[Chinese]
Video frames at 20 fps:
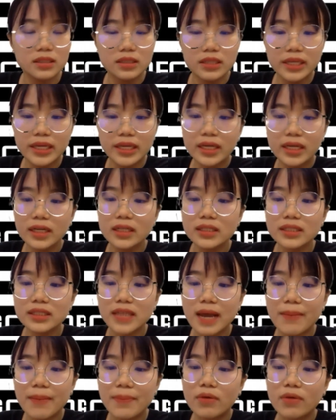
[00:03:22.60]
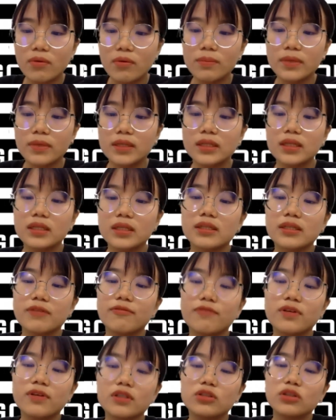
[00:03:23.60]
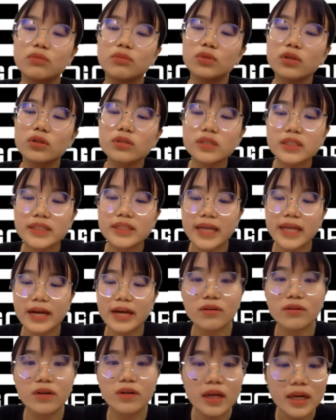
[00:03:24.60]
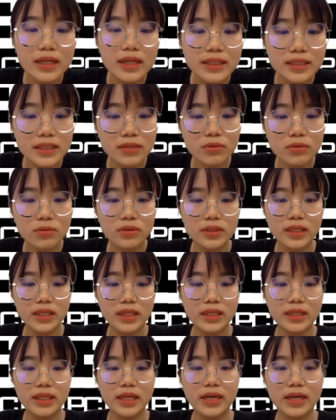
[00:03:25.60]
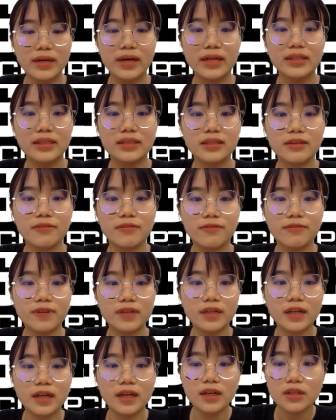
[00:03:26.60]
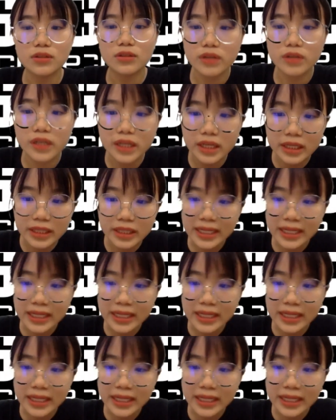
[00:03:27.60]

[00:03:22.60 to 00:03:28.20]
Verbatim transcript: 这个产品，我们的成分全部都是采用植物性天然成分，所以